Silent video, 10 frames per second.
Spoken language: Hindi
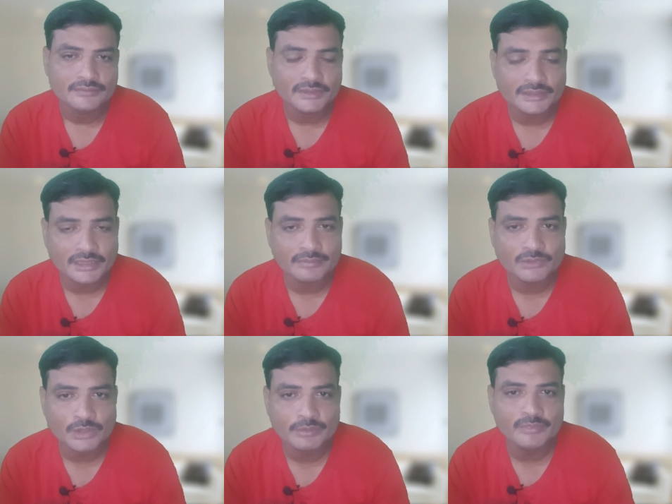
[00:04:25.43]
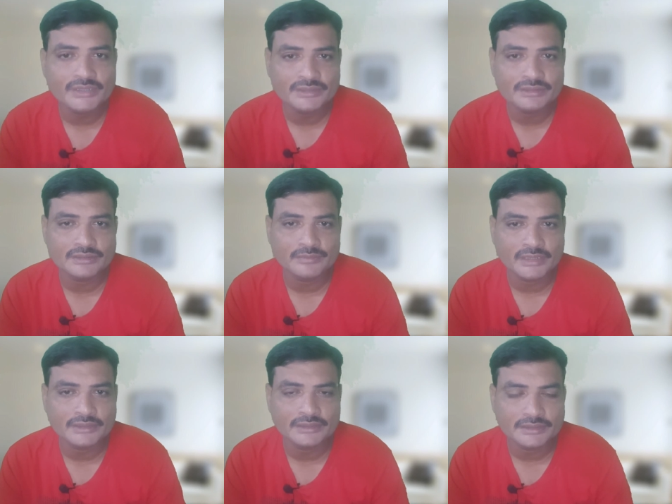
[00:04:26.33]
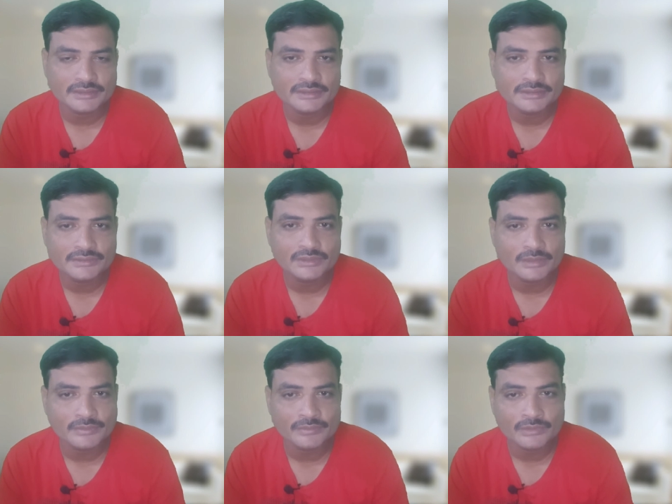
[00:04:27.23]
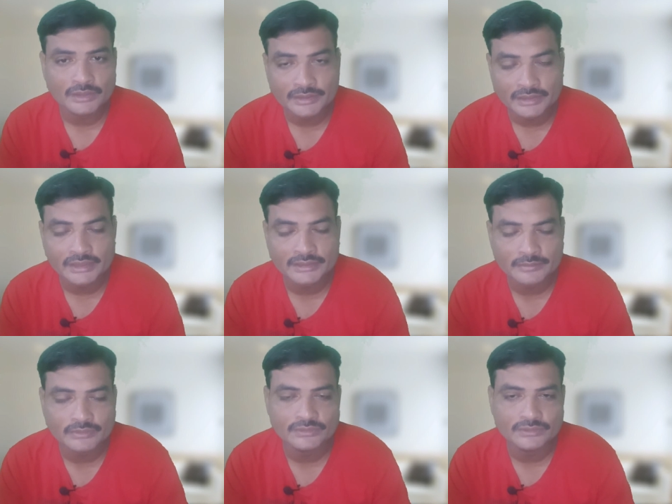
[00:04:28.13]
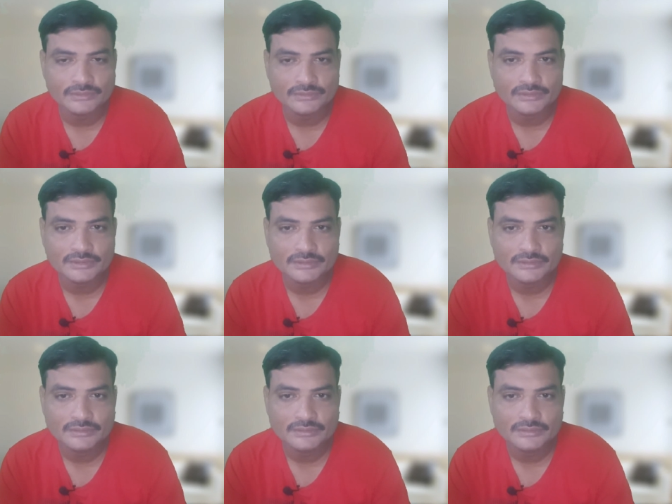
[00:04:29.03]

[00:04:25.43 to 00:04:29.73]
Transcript: फ्रेंड्स आप कोई भी मेडिसिन इस्तेमाल करते हैं तो आपको एहतियात की बहुत ज़रूरत है